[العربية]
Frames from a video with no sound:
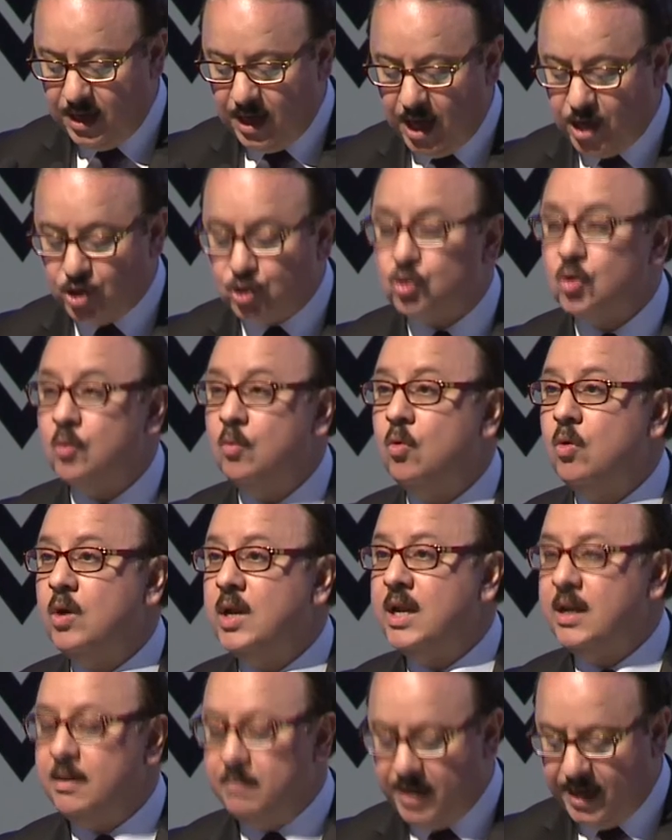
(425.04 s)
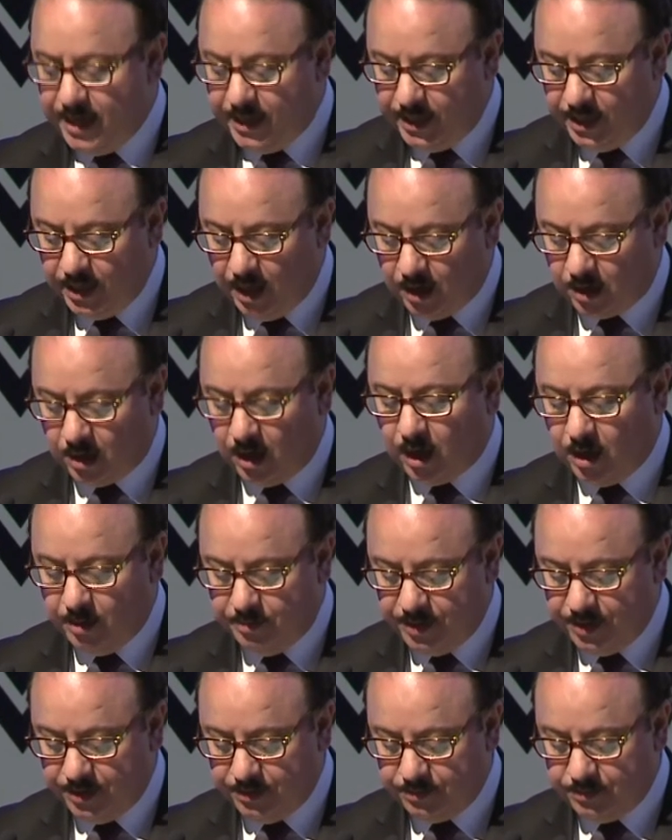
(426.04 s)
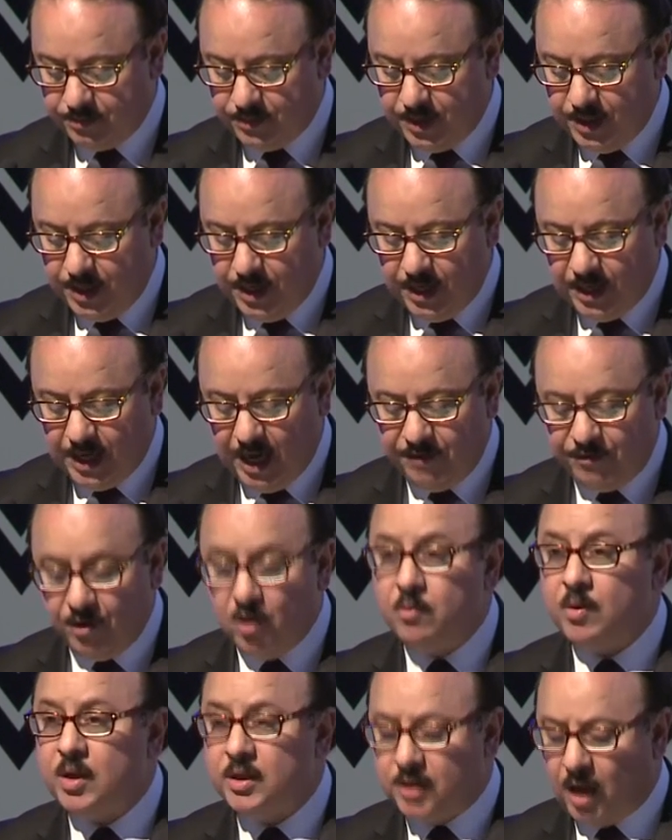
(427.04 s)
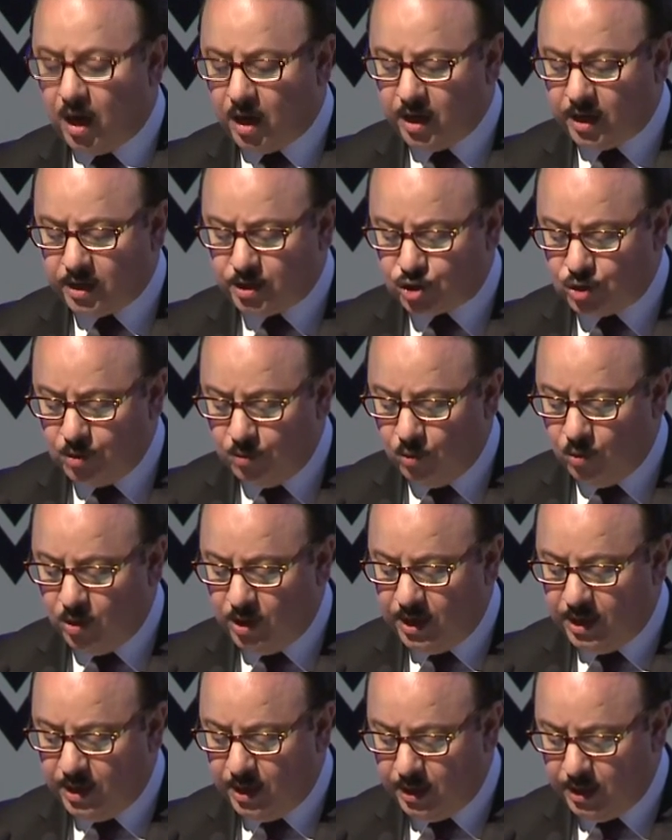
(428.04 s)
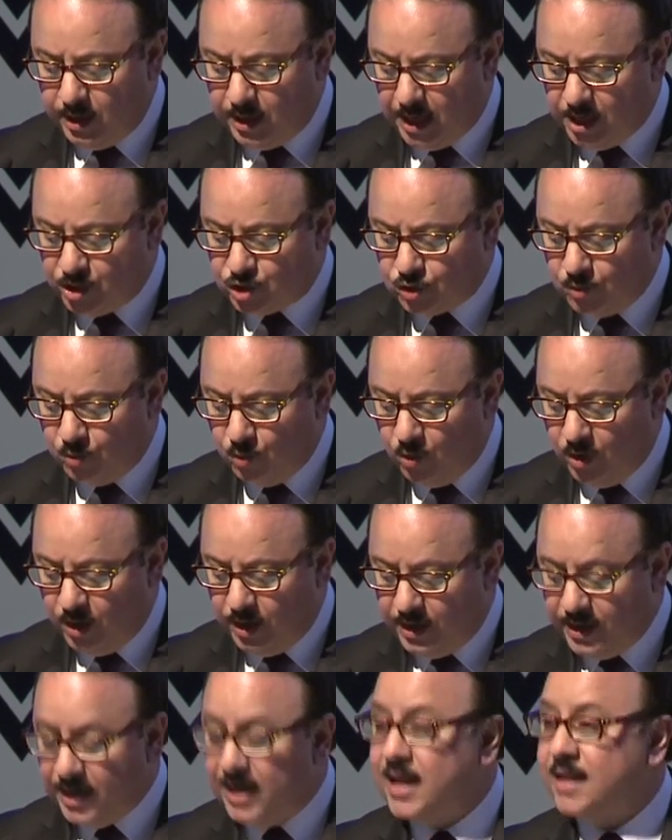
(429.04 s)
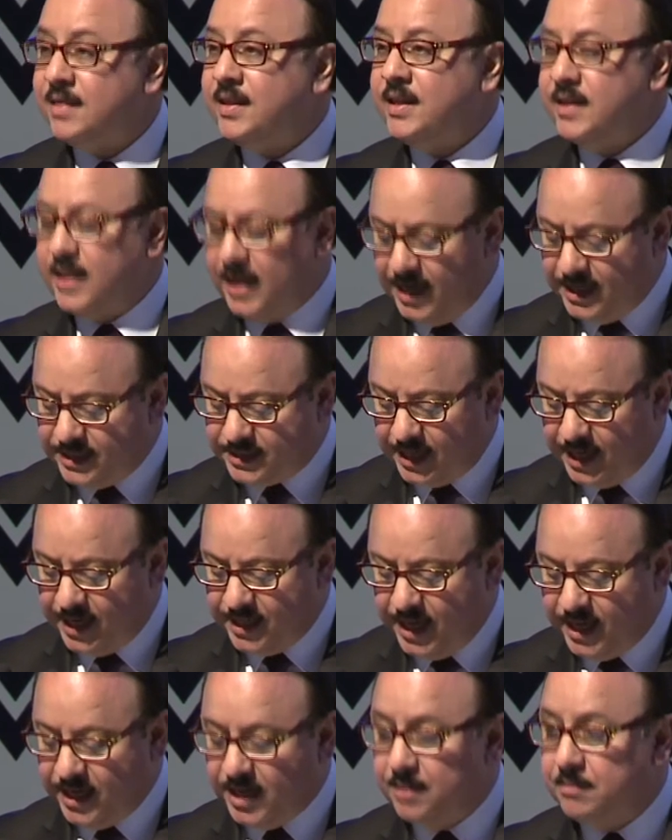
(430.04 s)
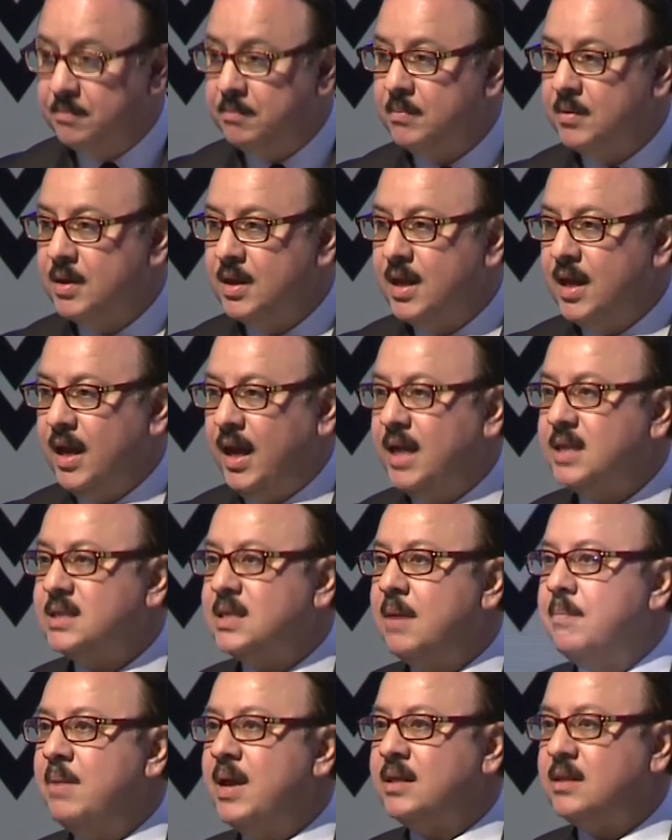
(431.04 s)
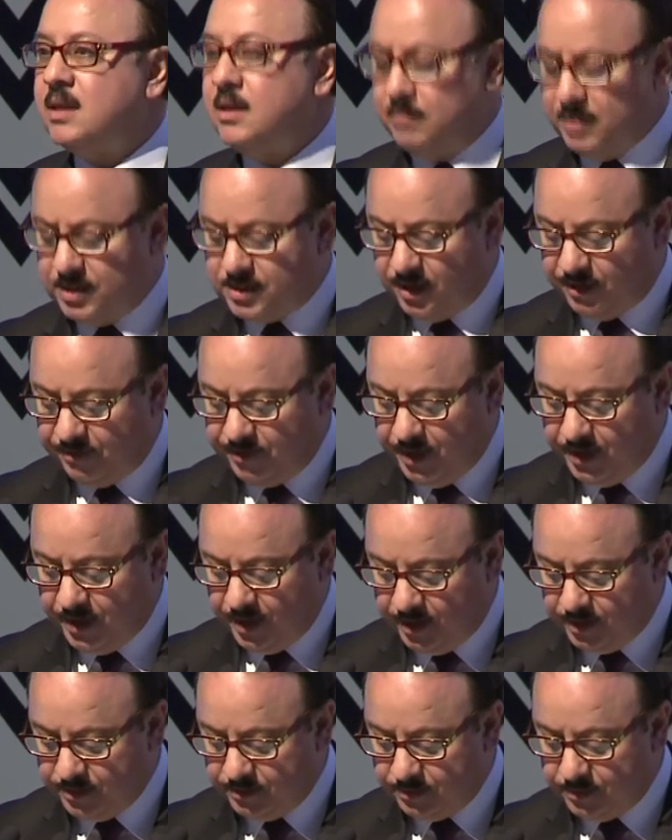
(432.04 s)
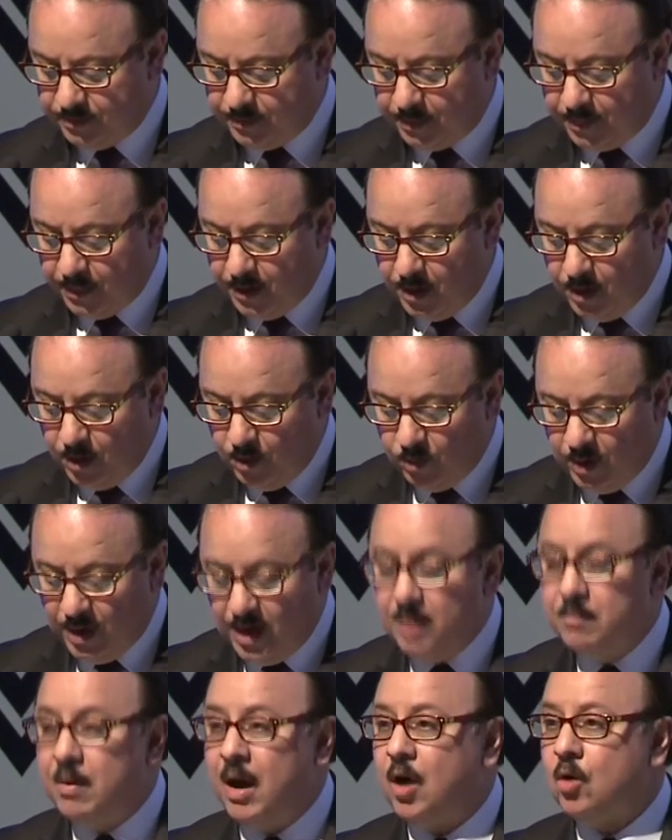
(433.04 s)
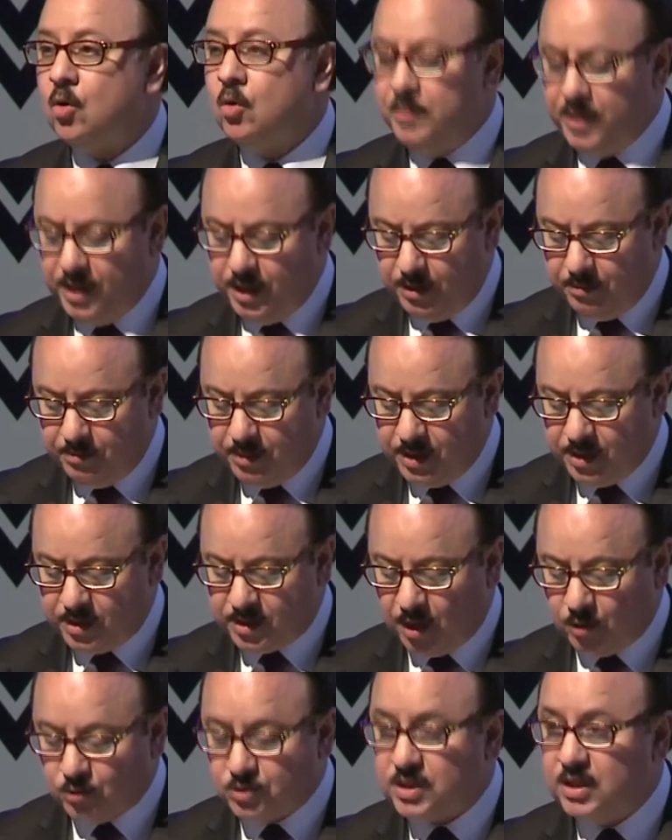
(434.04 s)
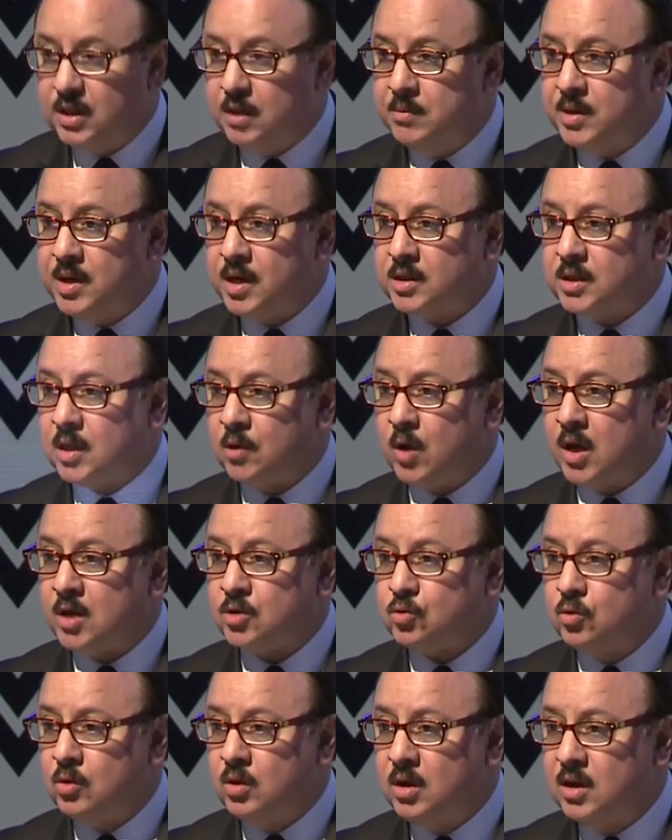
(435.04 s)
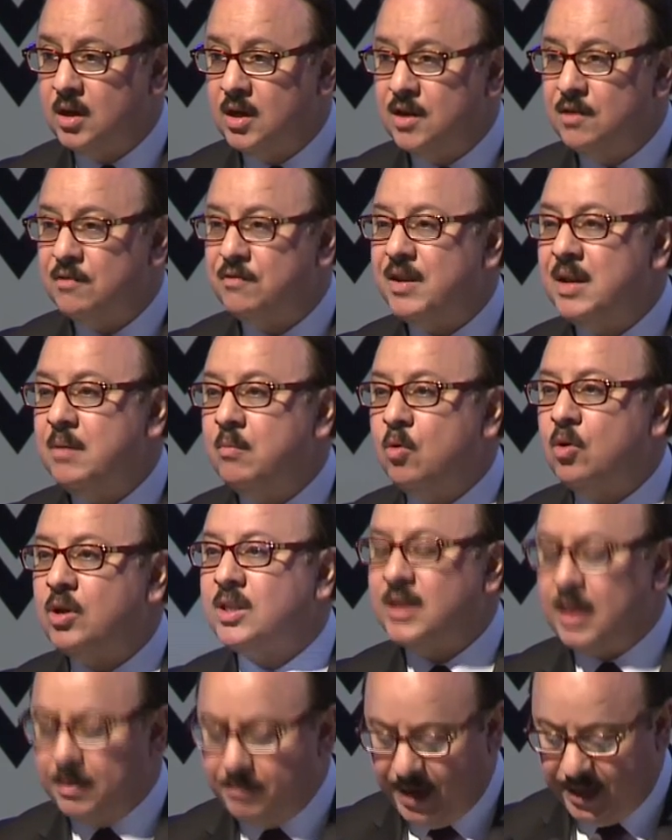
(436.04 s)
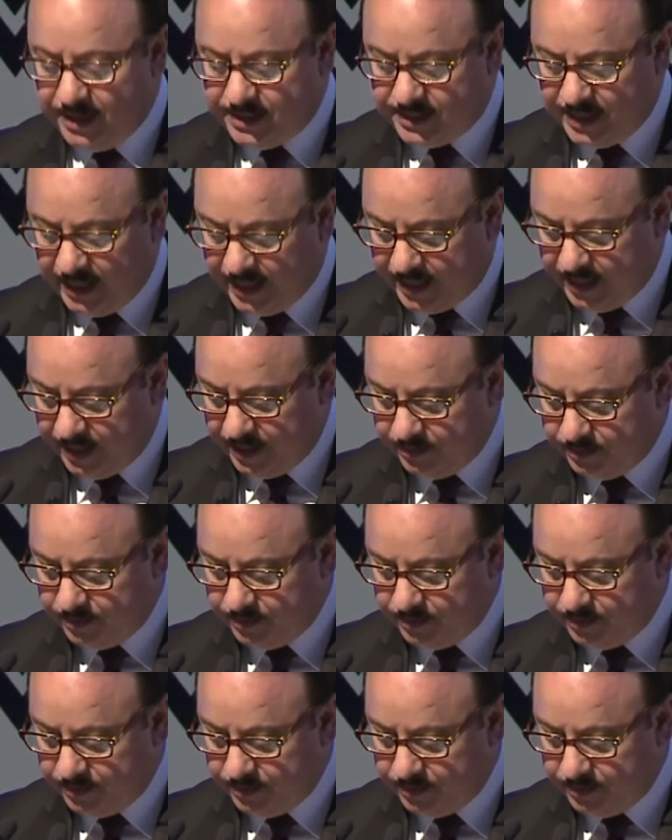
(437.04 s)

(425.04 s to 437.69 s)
الشمول المالي الرقمي كيف يمكن تحقيق الشمول الشمول للذين ليس لديهم حسابات مصرفية وللمحرومين من, من التواصل في المجتمع الذكي